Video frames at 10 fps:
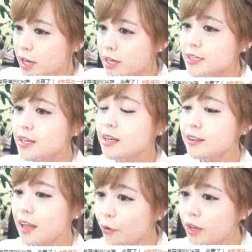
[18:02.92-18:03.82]

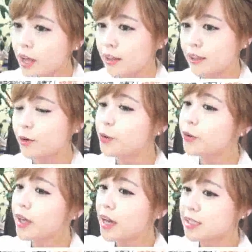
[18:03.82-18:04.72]
随着导演的
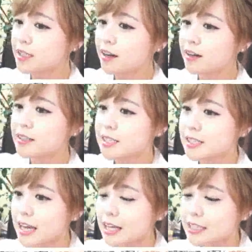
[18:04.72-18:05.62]
OK 声
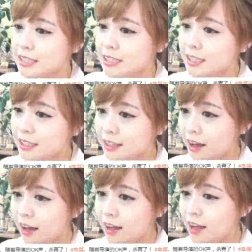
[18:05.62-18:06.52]

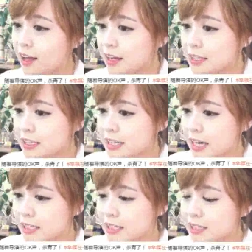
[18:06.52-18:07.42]
샤칭러,
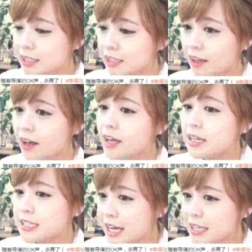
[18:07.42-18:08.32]
샤칭러.
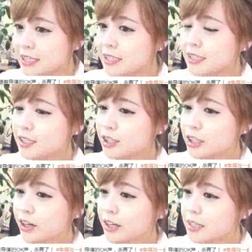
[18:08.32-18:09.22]

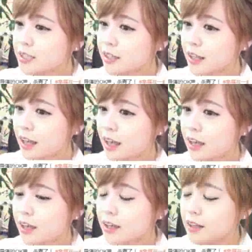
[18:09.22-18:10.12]
샤칭은요
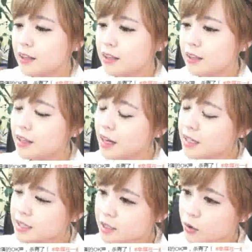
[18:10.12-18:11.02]
예전에
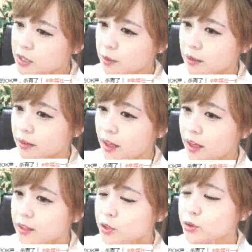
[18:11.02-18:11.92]
이다희 씨 거에서
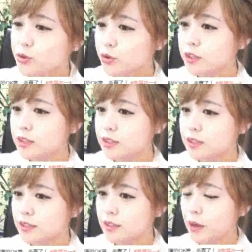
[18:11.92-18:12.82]
봤나? 중국
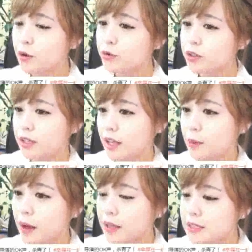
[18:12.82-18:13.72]
배우들이
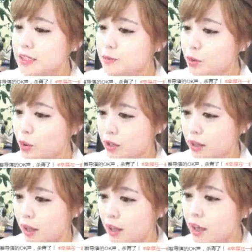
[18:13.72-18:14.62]
되게 많이 쓰는
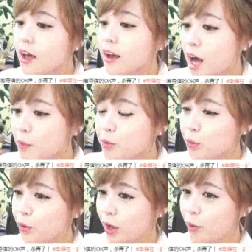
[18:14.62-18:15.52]
표현인데
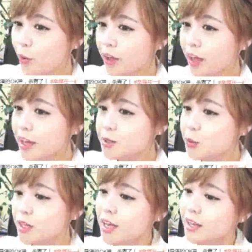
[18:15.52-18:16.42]
감독의 OK
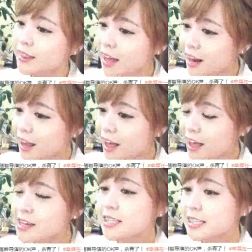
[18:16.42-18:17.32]
소리에
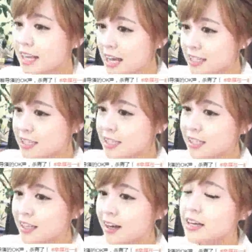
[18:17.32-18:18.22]
따라
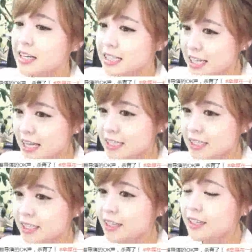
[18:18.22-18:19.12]
샤칭러.
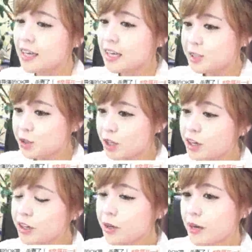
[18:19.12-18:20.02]
샤칭은
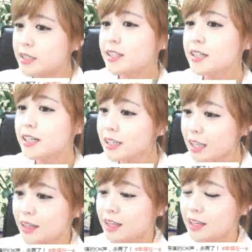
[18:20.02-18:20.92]
촬영이 완전히
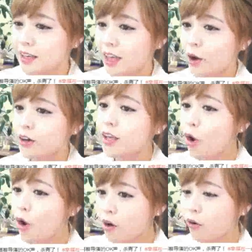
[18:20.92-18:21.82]
끝났다는 얘기예요.
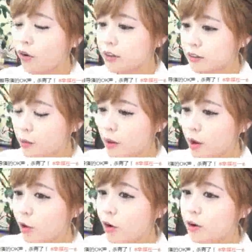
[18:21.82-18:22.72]
그게 영화건
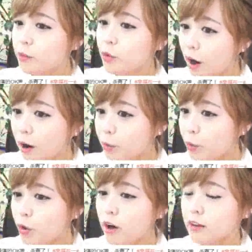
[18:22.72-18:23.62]
드라마건 뭐
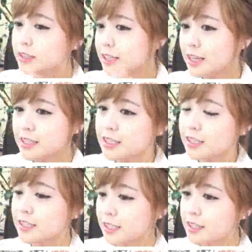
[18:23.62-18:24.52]
광고건
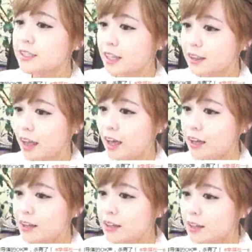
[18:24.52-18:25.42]
샤칭 이제
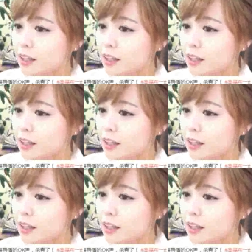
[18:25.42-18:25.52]
끝났다.